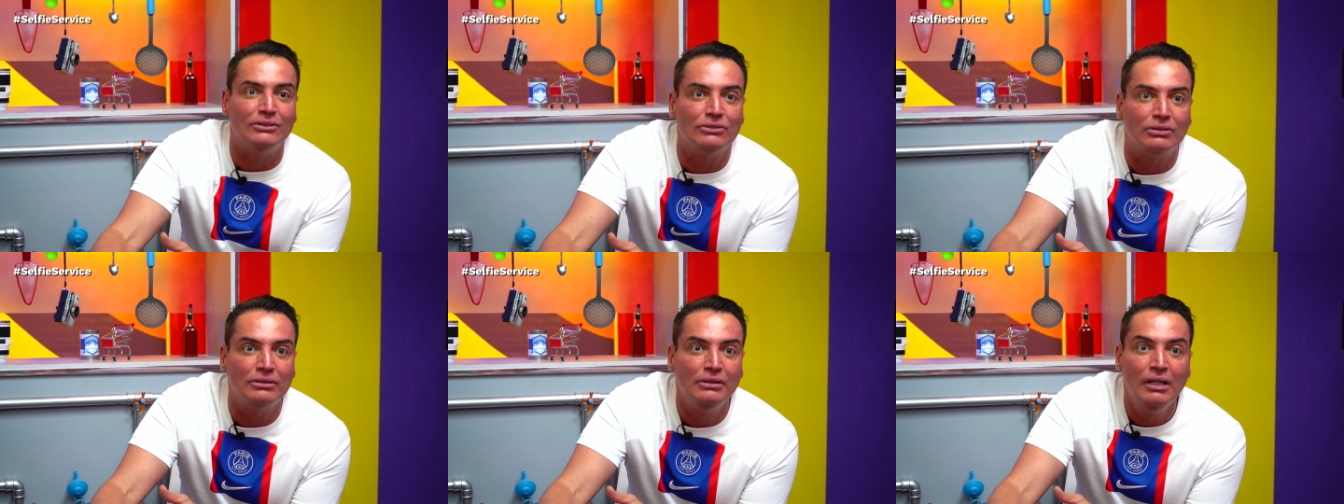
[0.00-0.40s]

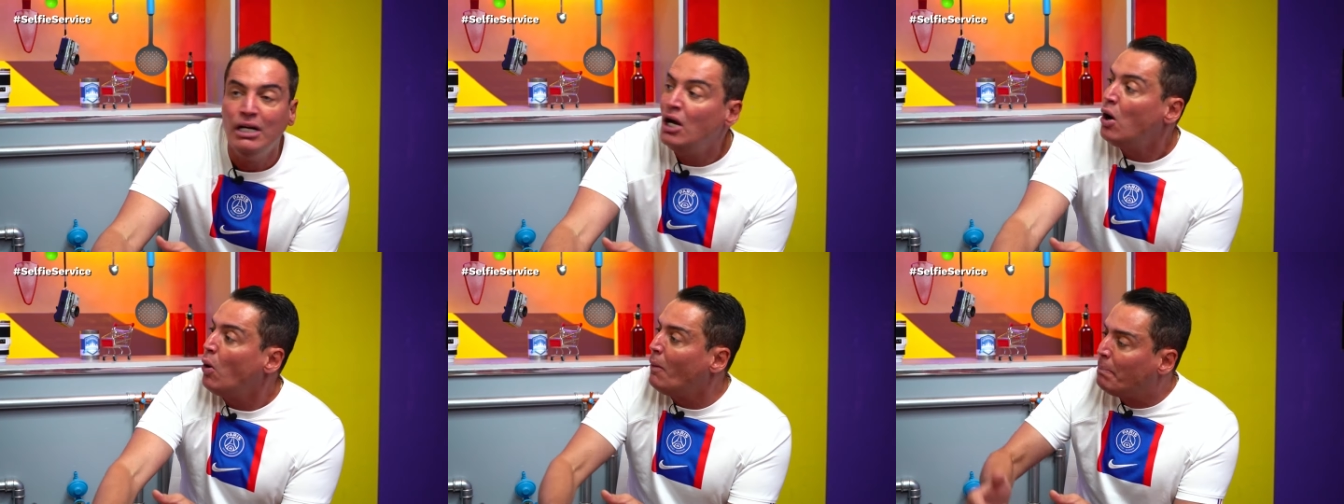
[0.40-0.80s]
Sim.
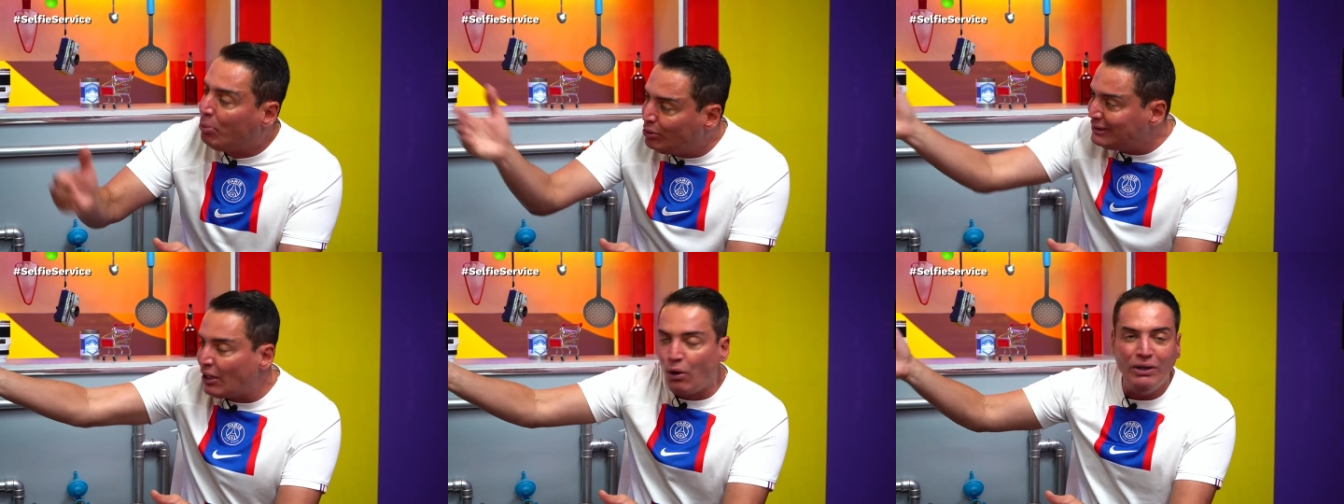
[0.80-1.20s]
O
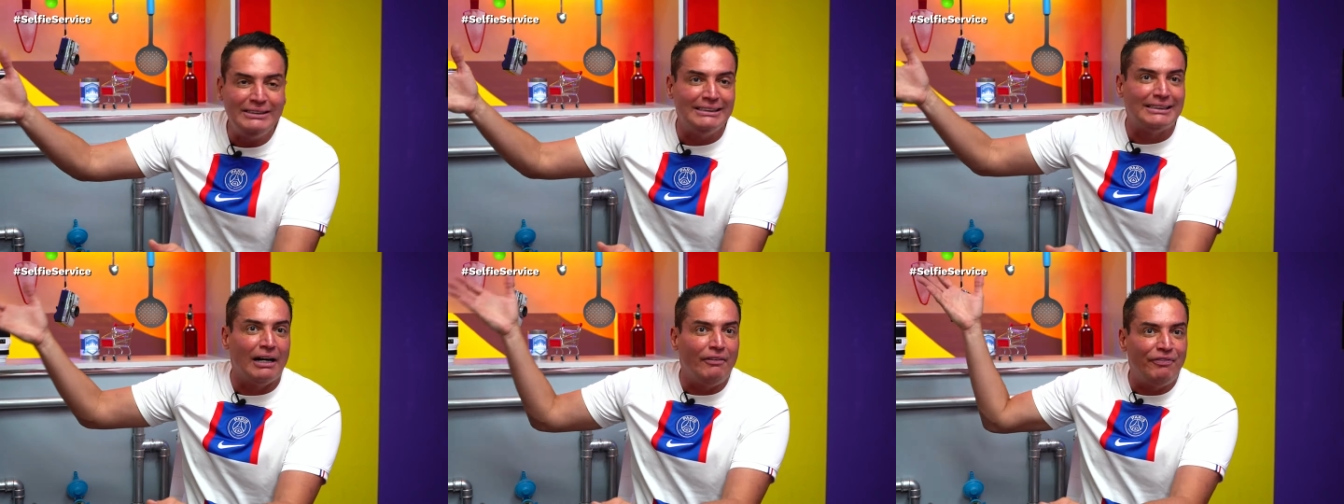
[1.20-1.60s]
Buda ontem
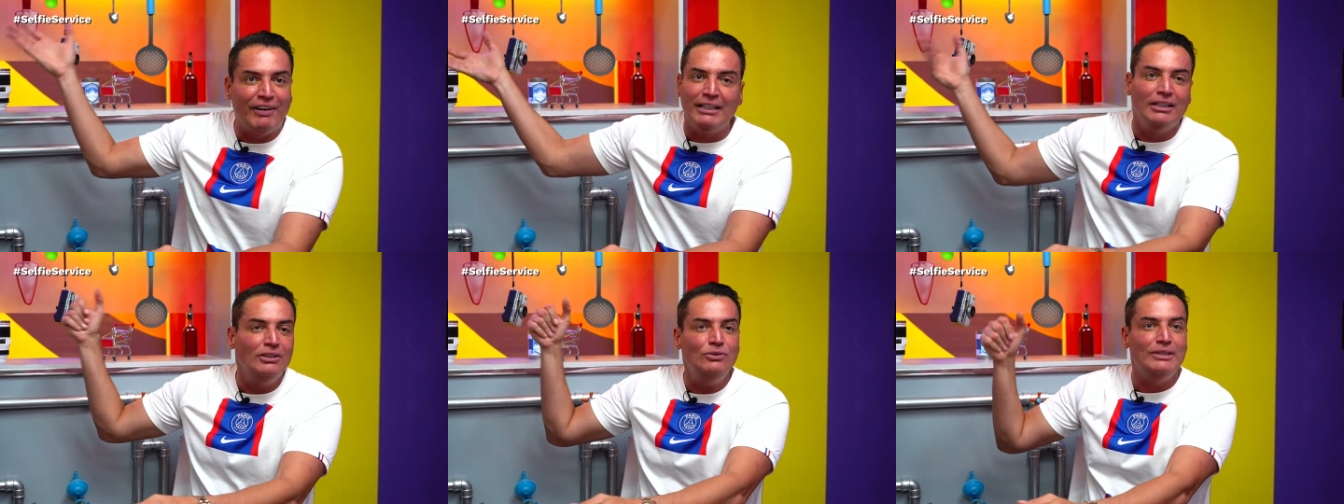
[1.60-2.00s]
estava
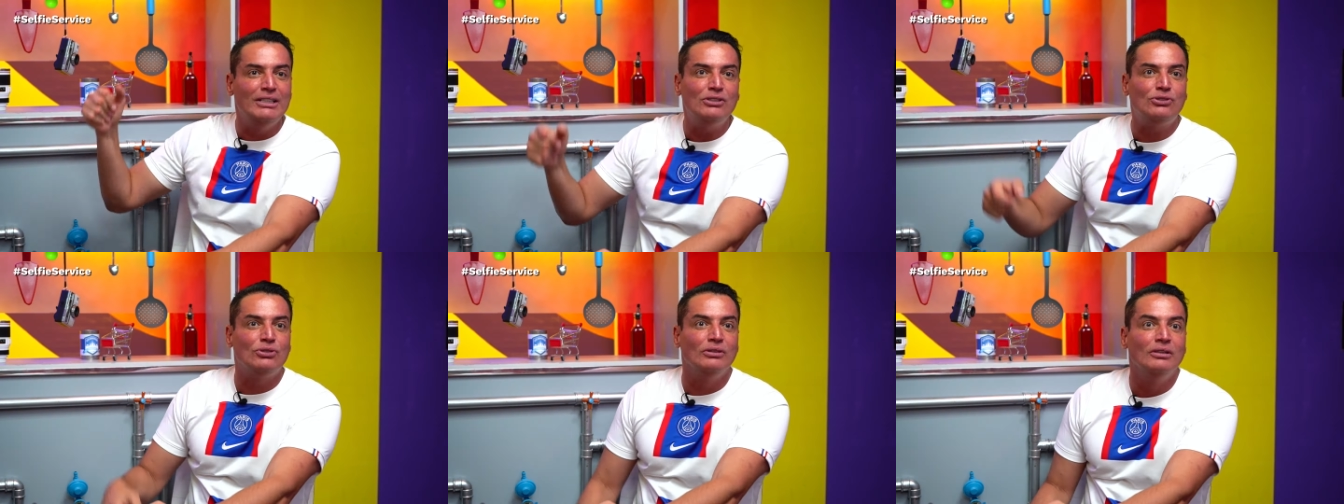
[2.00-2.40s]
falando
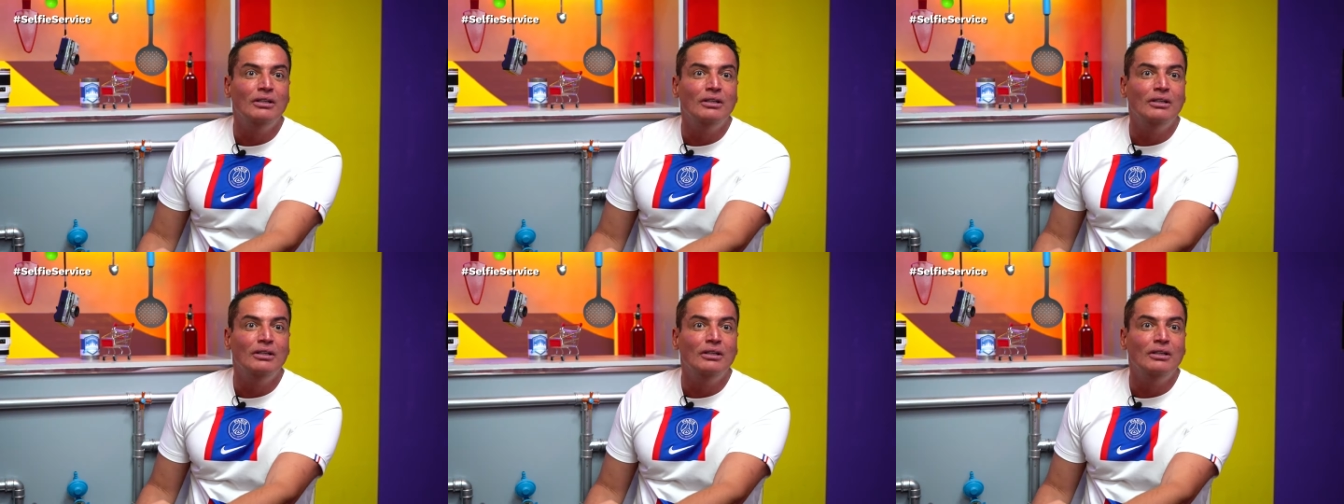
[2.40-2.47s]
isso.